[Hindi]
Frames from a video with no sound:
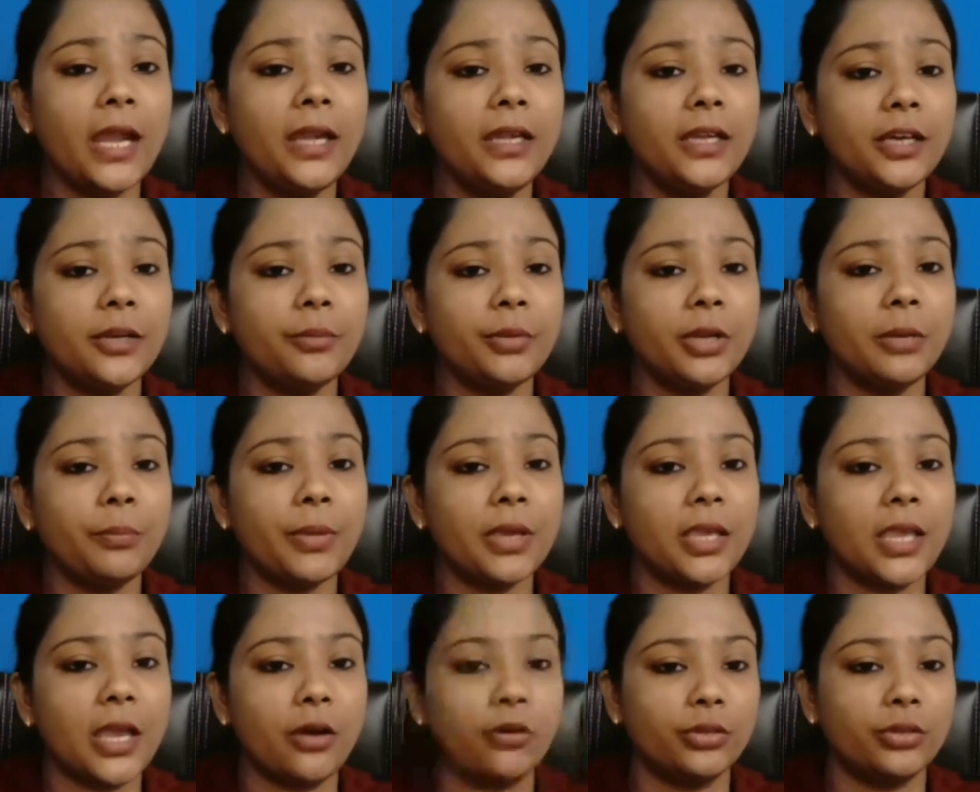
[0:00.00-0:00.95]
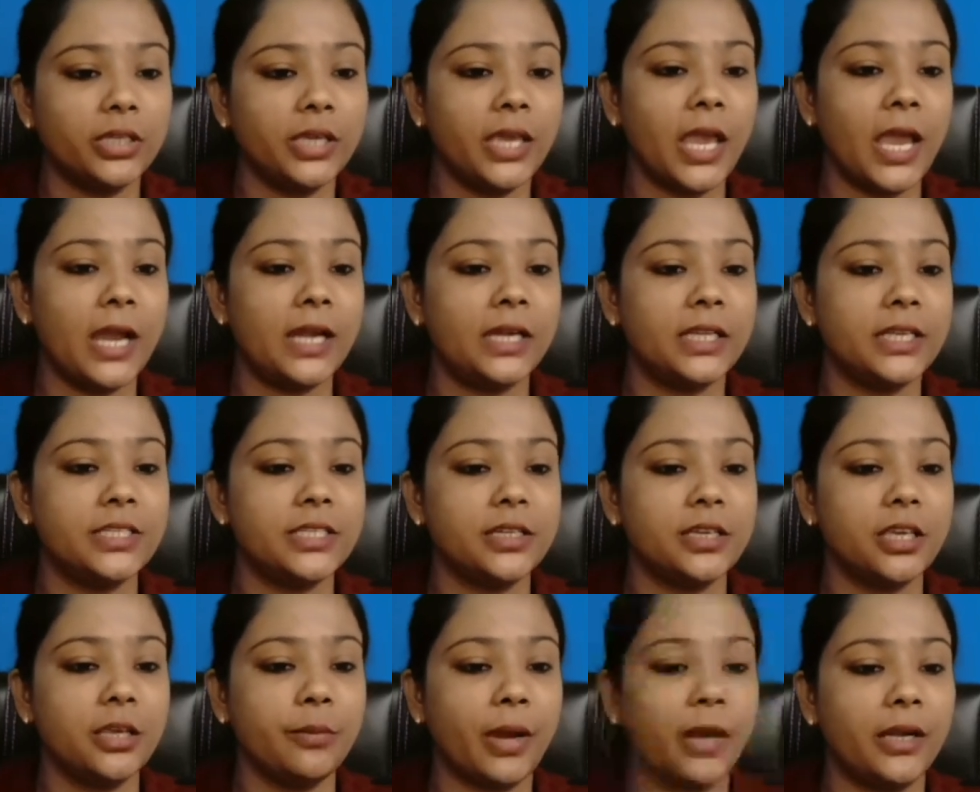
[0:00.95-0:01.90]
एंड टर्मिनल पे क्या होती है
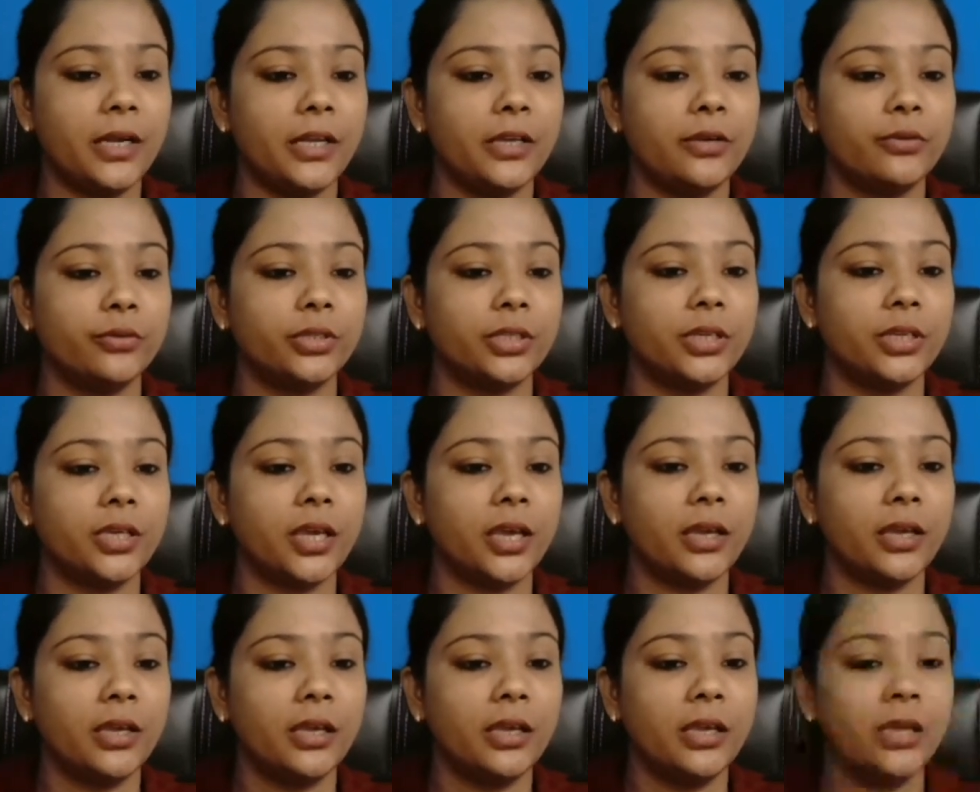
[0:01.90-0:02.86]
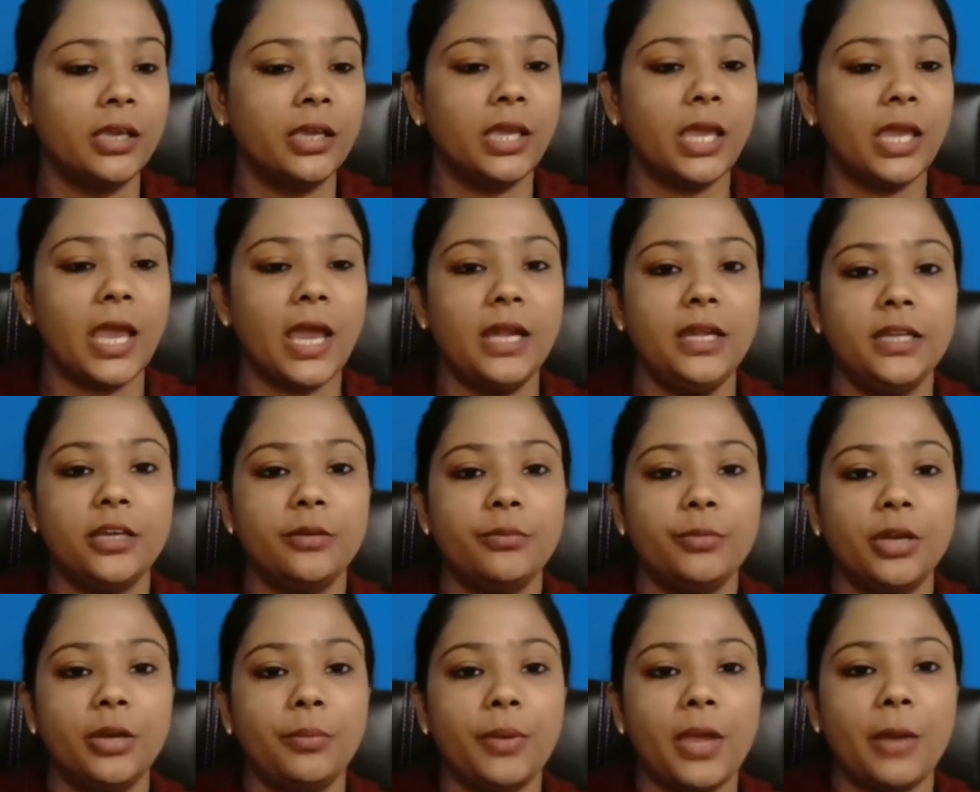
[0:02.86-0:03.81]
एंटीजन की बाइंडिंग होती है एंड
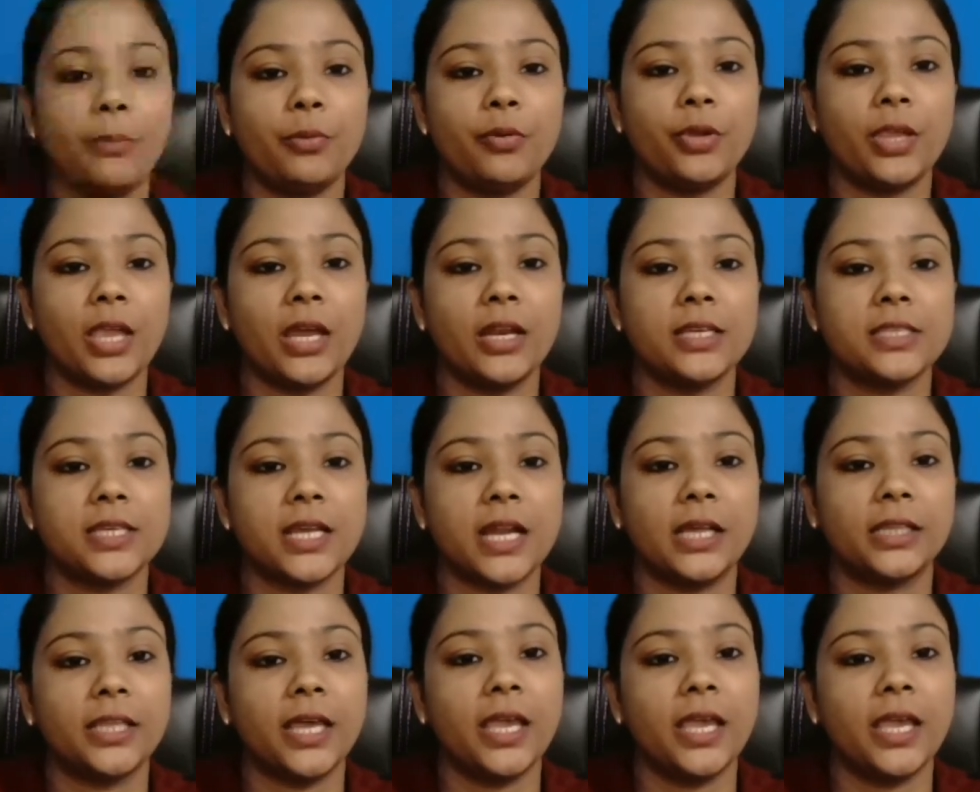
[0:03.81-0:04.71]
टर्मिनल पे आपको क्या नजर